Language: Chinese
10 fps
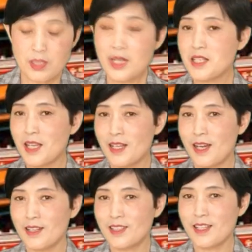这些
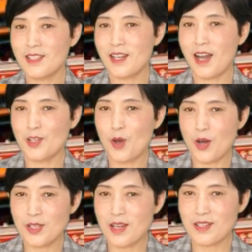呢听起来都
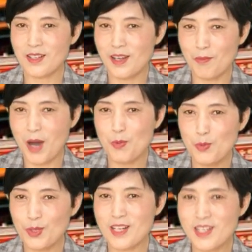好像是很盲
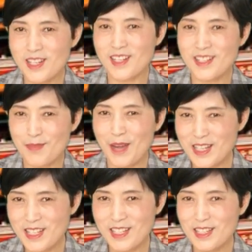目的试一试吧，
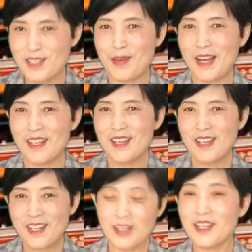试一试吧，
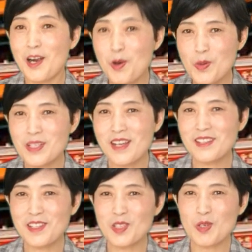喝点藿
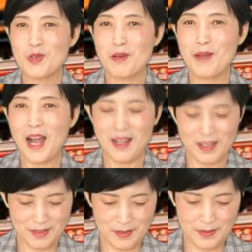香正气水吧。
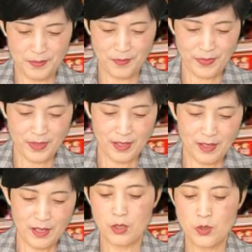
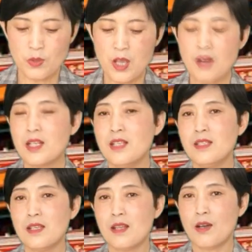中药针
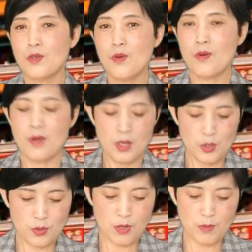剂呢用
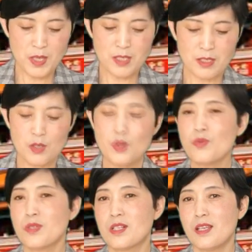雪碧清
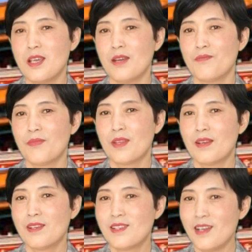注射液，
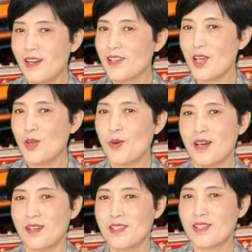这个也有
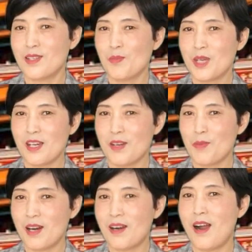可能起那么一个
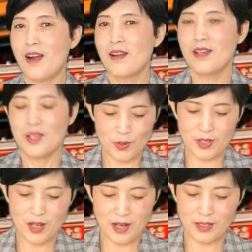名儿啊，有
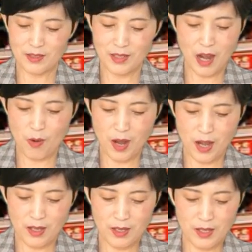一点大话。